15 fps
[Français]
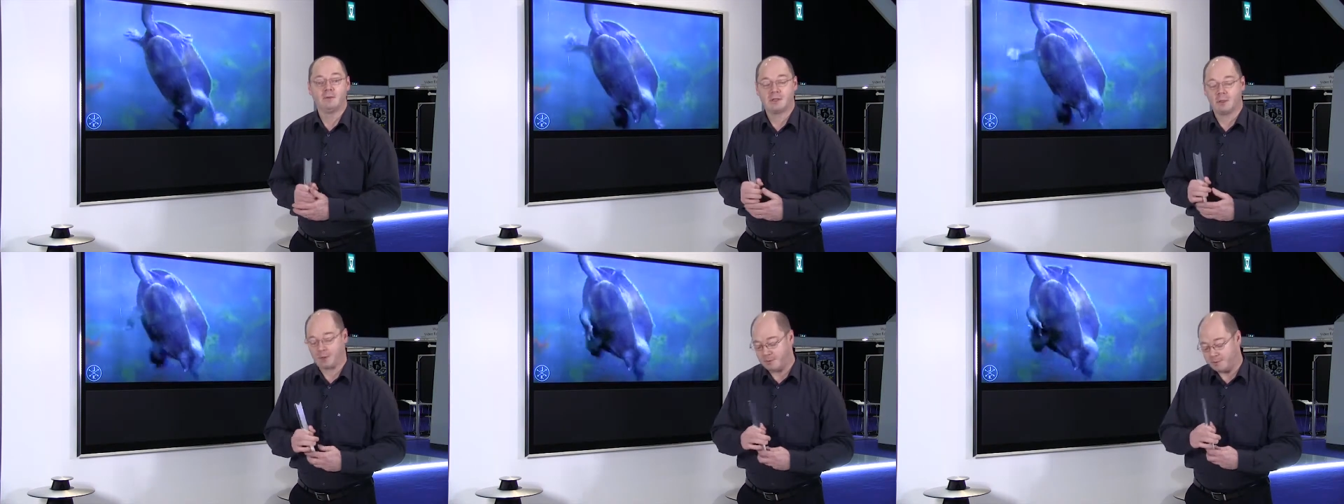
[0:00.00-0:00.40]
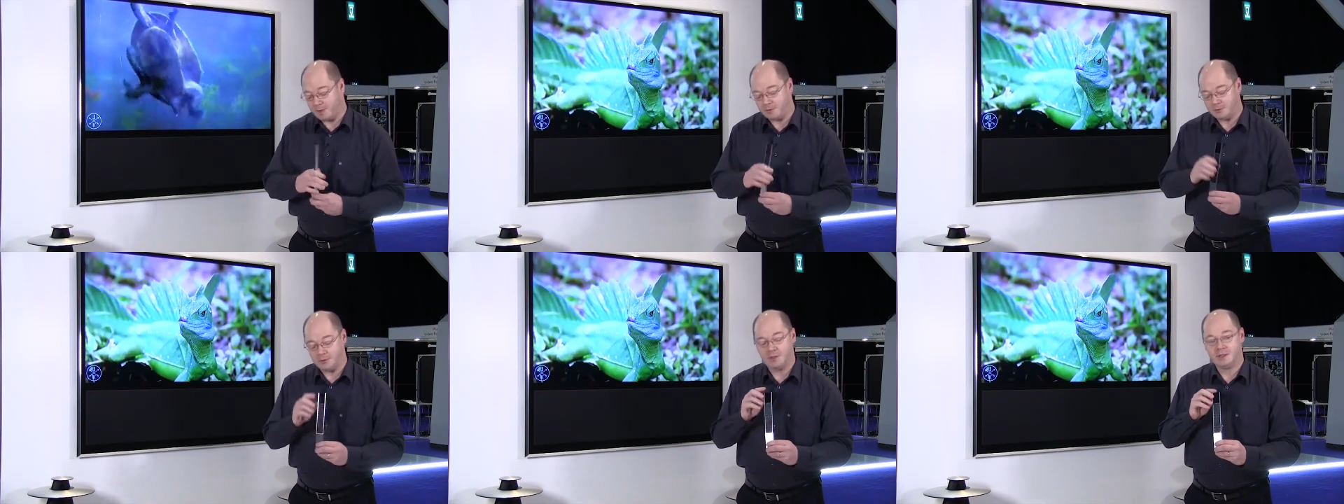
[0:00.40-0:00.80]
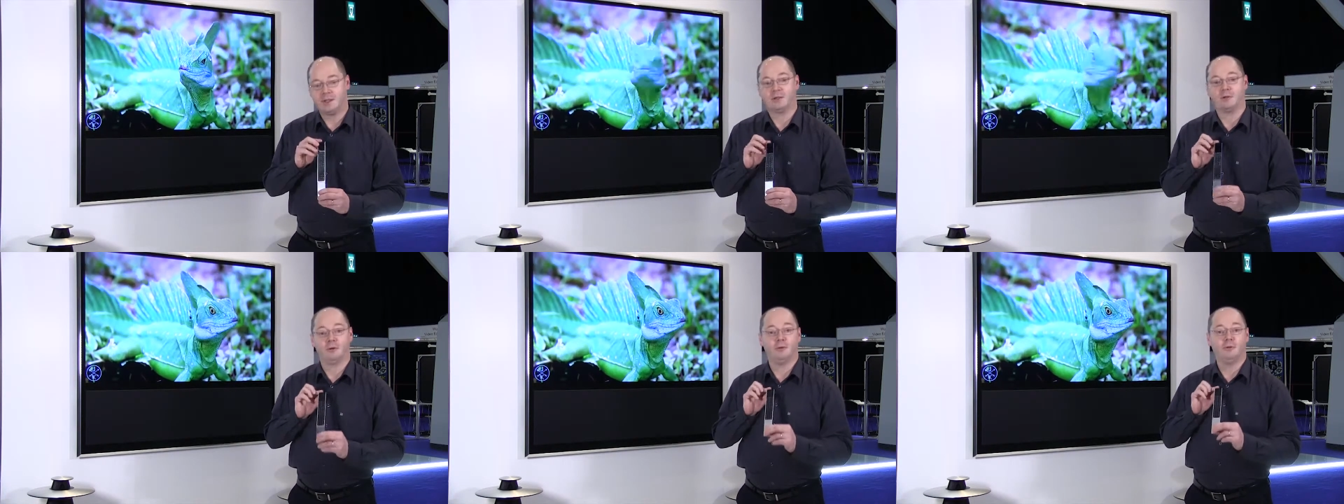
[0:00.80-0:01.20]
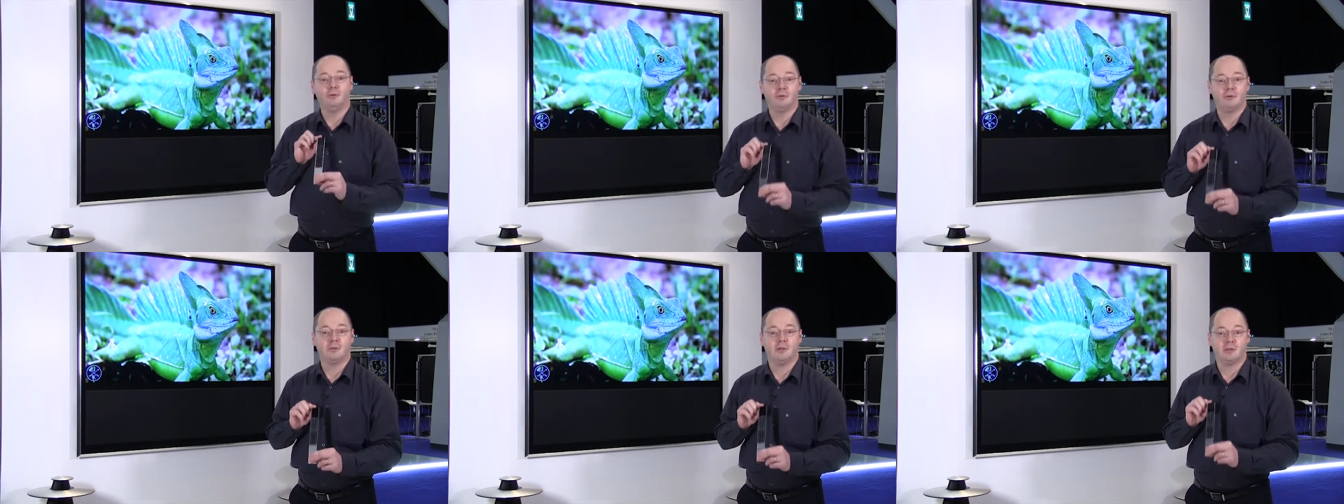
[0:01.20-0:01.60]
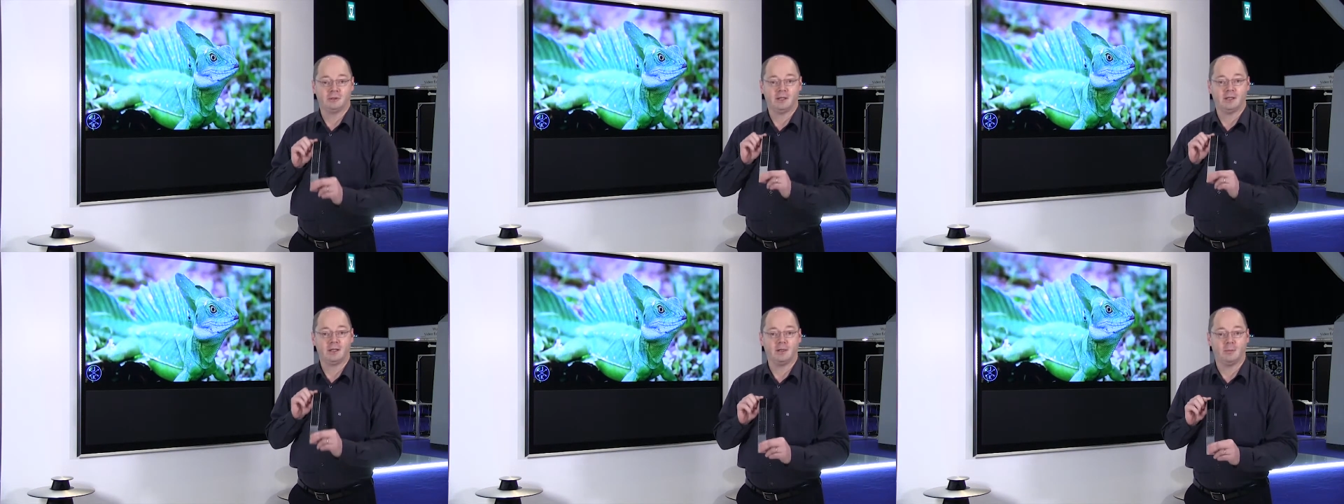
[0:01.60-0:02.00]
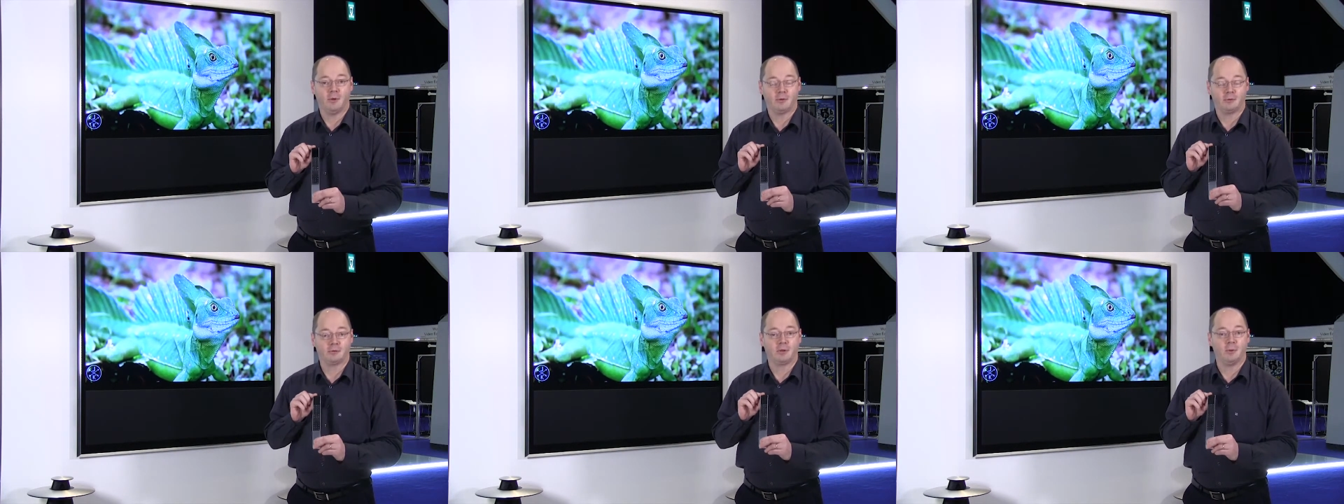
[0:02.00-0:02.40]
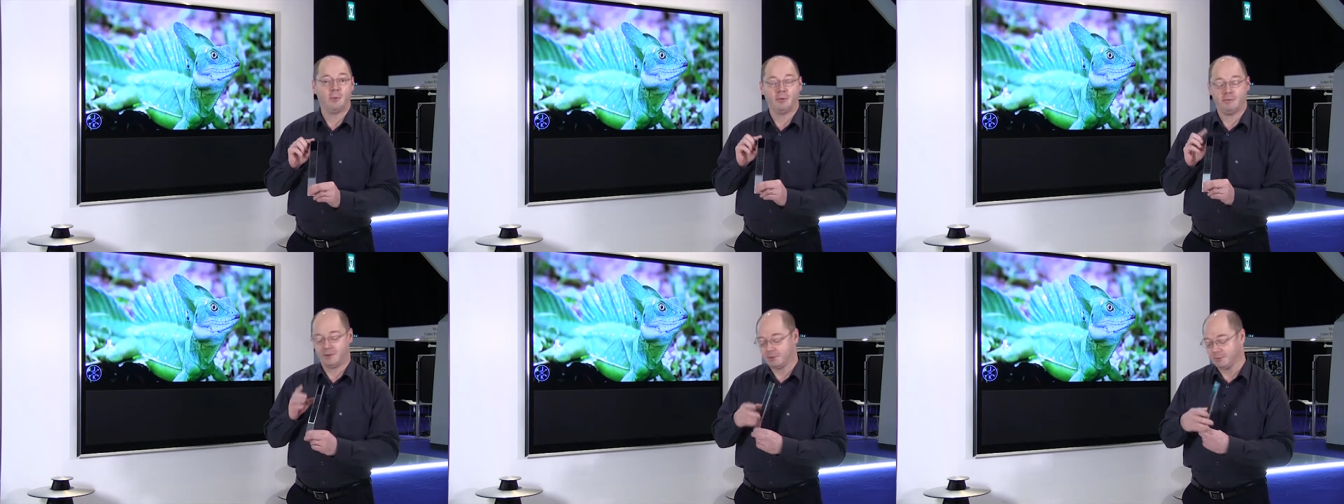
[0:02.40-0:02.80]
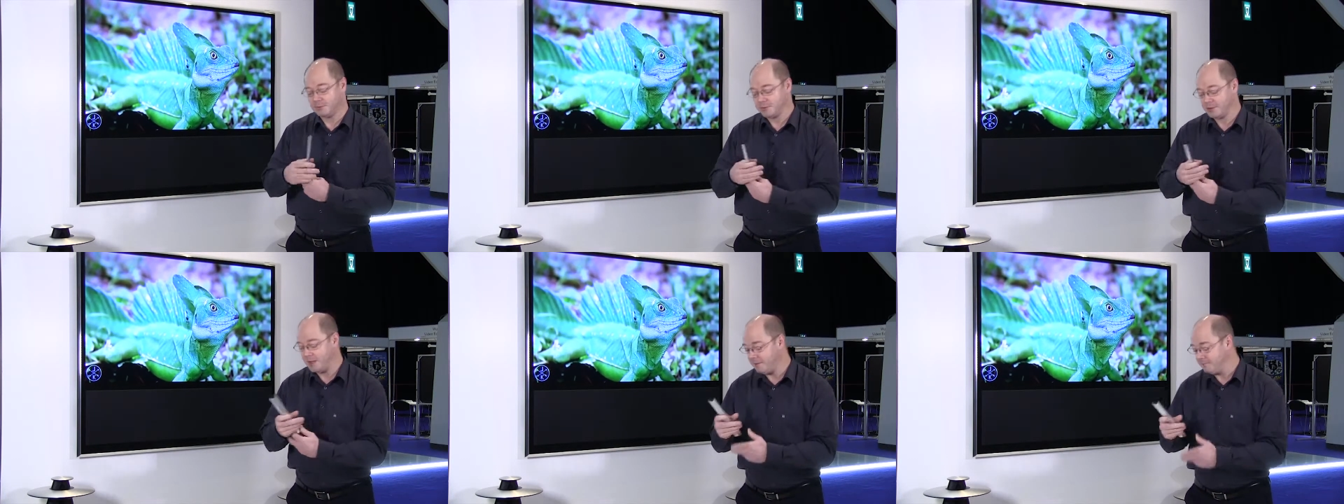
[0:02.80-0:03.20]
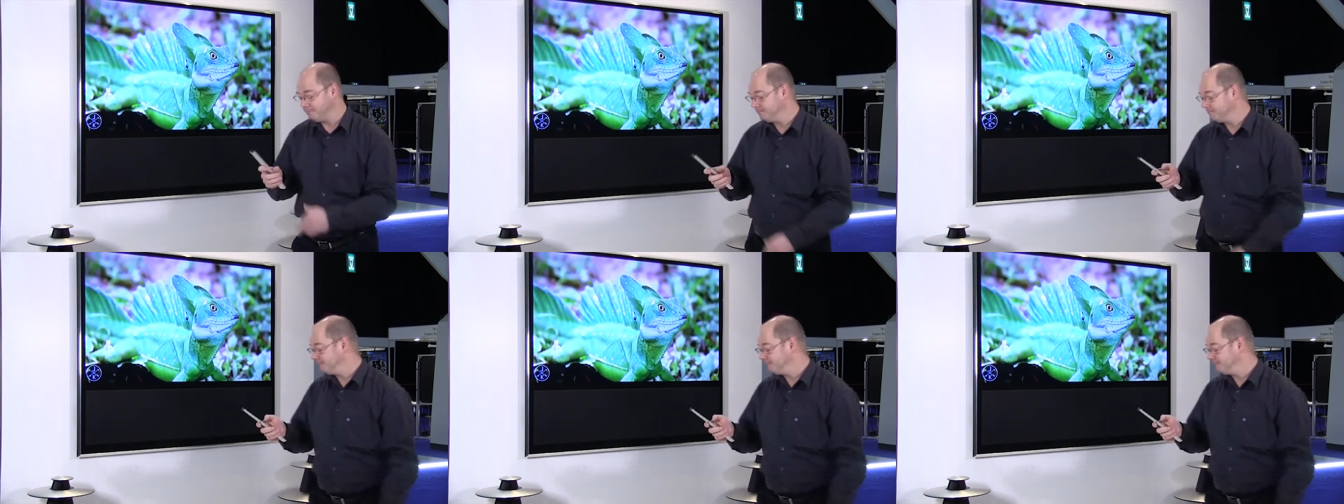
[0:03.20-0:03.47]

vous aimeriez bien utiliser qu'une seule télécommande. Comment fait-on cela